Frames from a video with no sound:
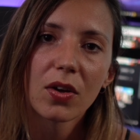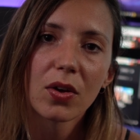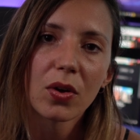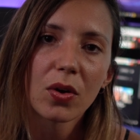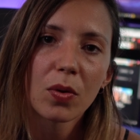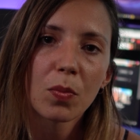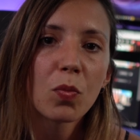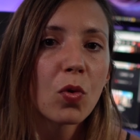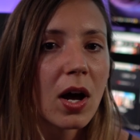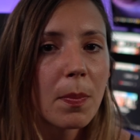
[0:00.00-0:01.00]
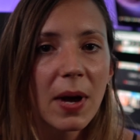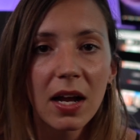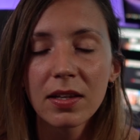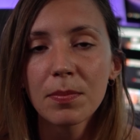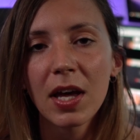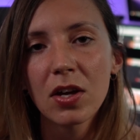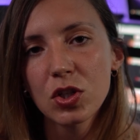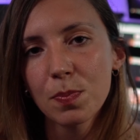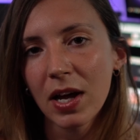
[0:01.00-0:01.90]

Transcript: euh, moi par l'image,